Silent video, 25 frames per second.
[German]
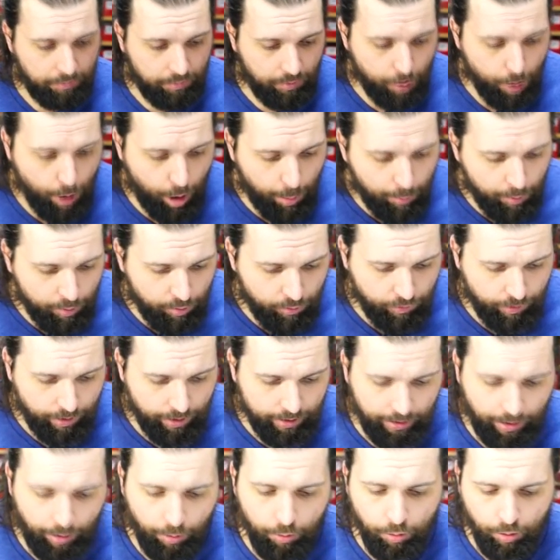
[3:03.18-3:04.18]
Schauen wir uns
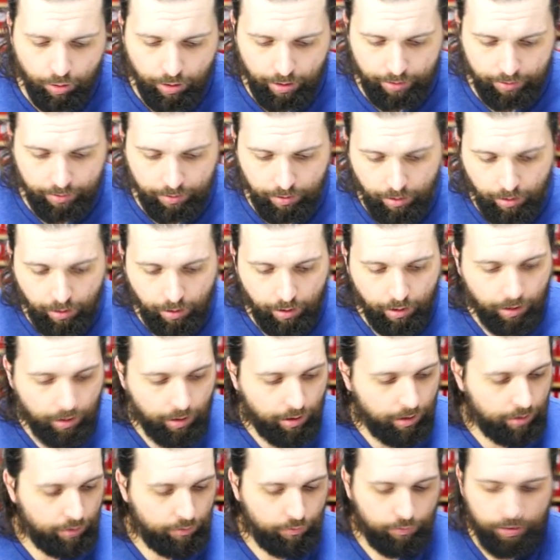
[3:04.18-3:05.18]
vielleicht auch noch an.
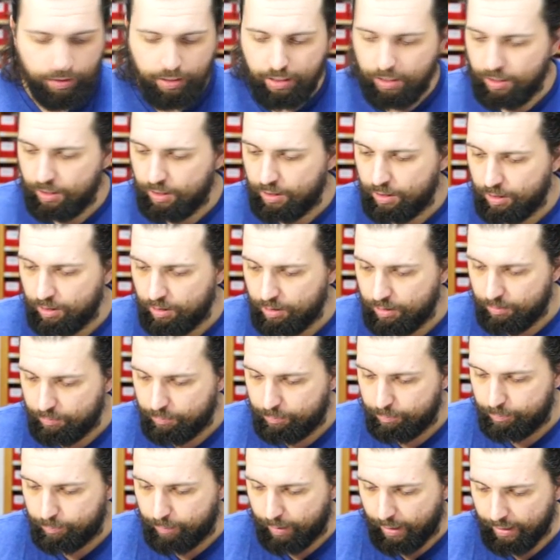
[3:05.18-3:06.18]
Wir
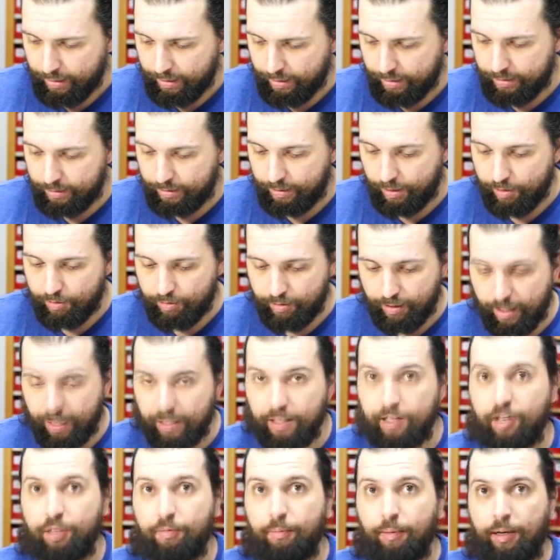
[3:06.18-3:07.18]
packen das Teil
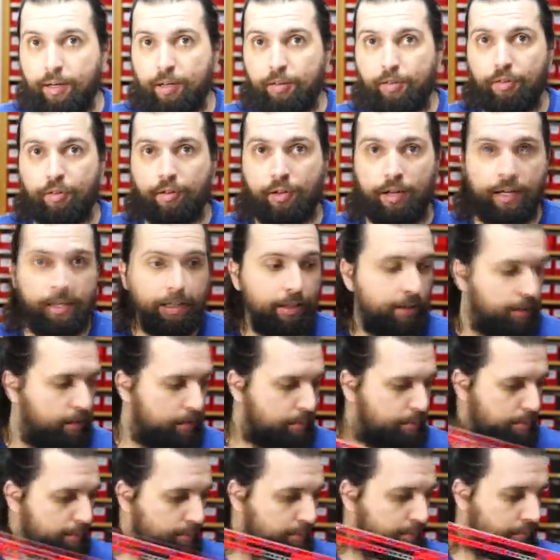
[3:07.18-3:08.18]
jetzt mal zur
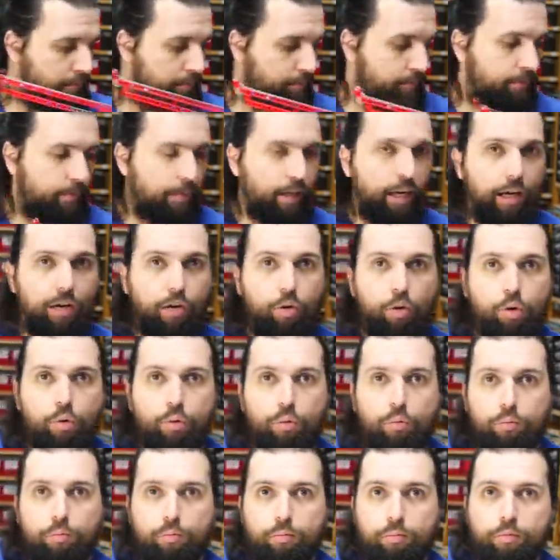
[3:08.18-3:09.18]
Seite. Auch
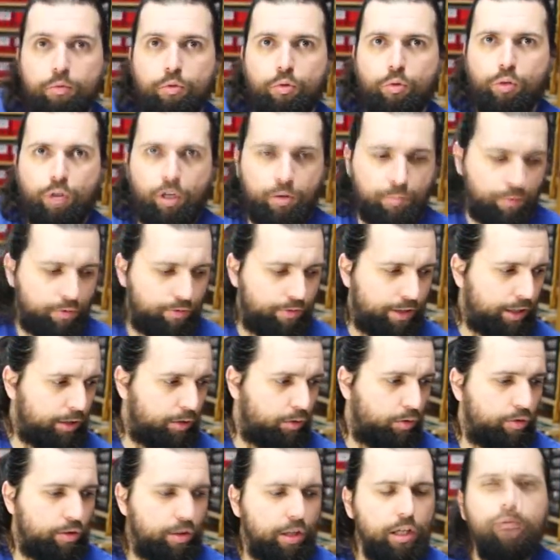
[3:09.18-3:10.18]
so, dass man es vielleicht
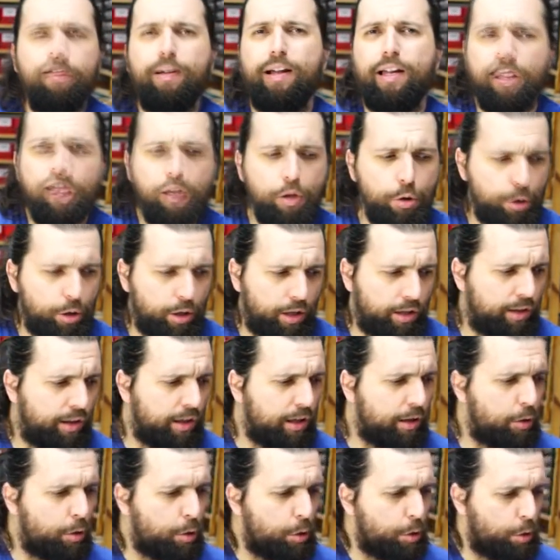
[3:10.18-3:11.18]
noch sieht, weil es, ist, es
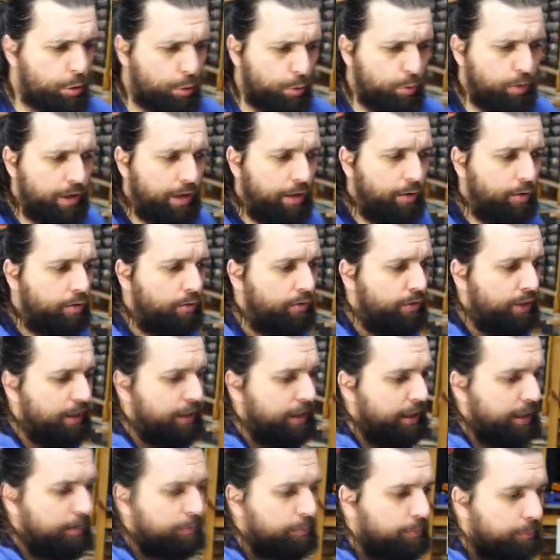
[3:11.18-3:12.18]
sieht schon schön aus, finde
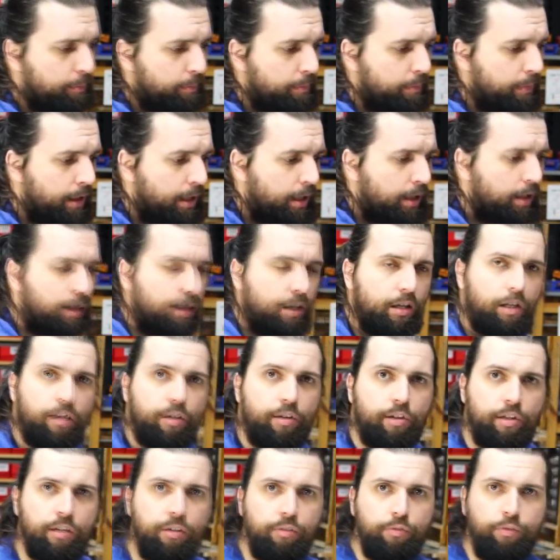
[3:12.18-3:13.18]
ich.
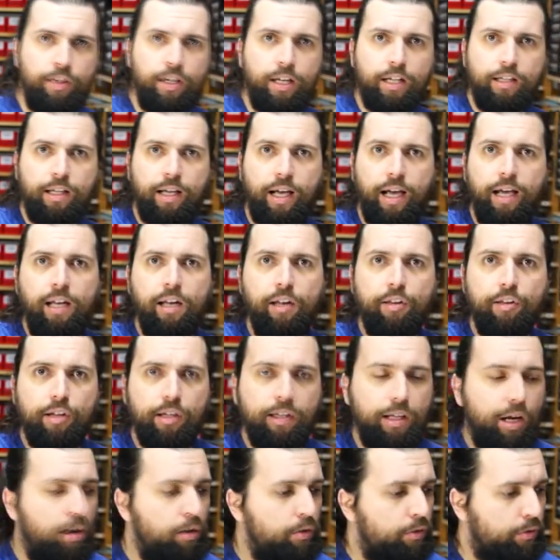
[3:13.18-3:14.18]
Es sind viele Teile, es
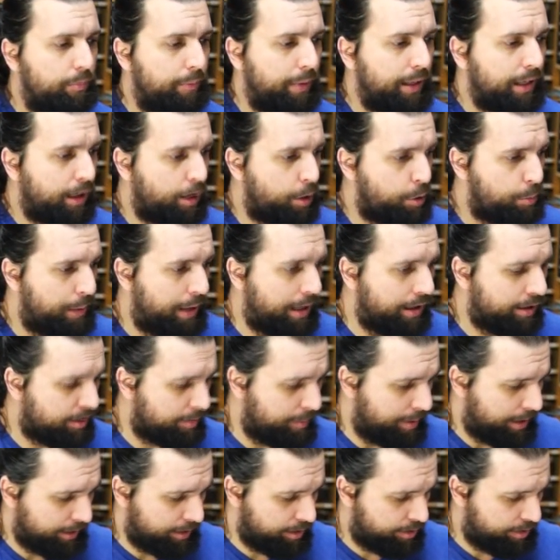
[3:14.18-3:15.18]
hat auch mega Spaß
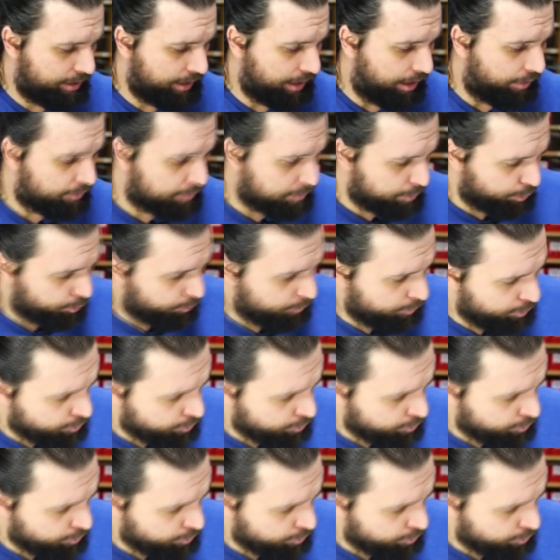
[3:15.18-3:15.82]
gemacht, das Ding aufzubauen. Ich will